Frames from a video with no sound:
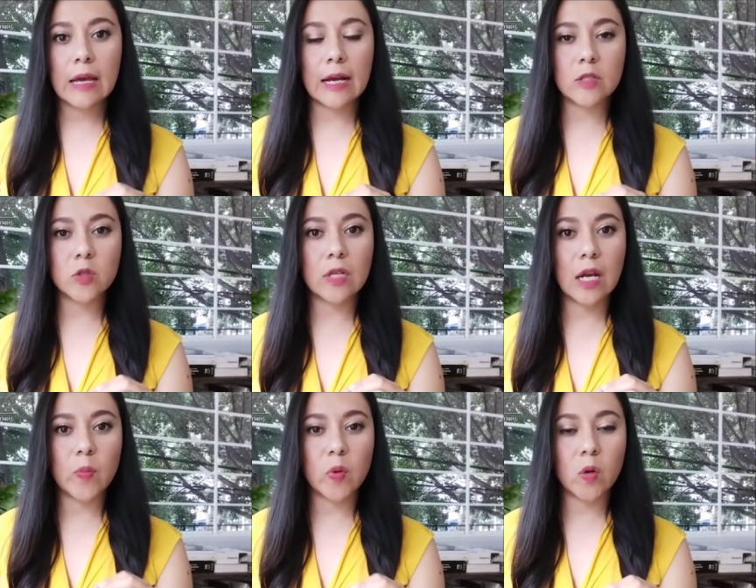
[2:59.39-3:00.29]
Caso de
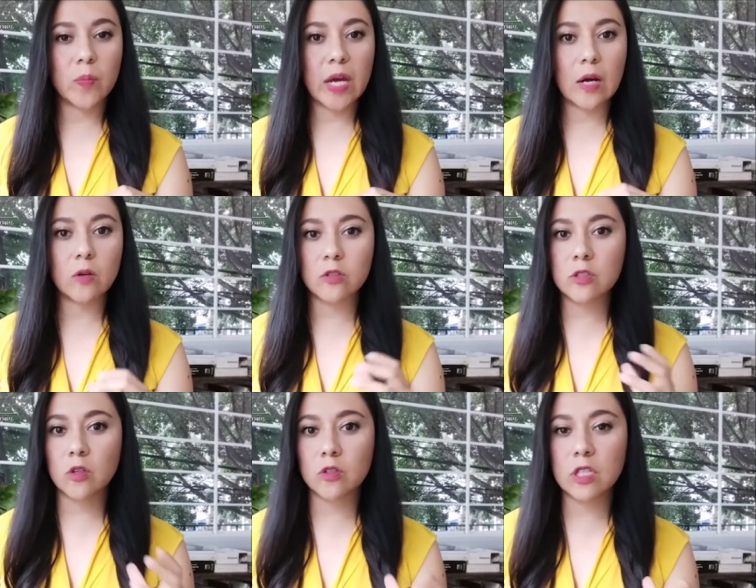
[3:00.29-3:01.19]
la propia
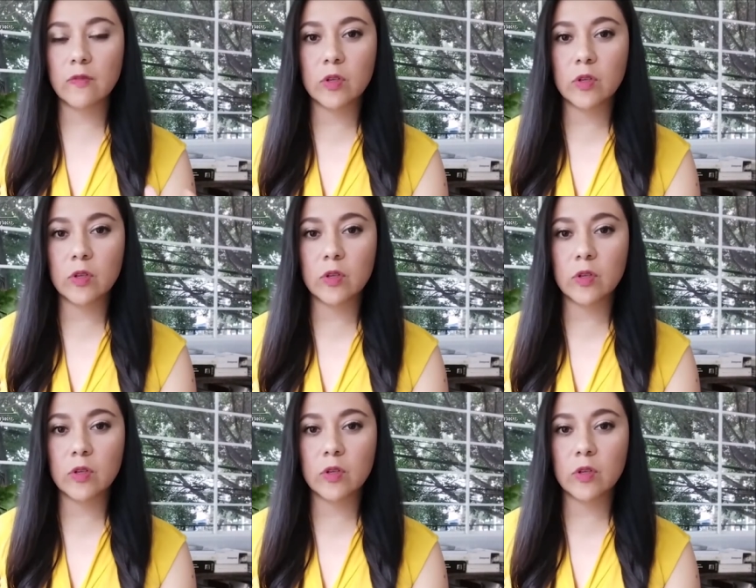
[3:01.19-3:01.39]
José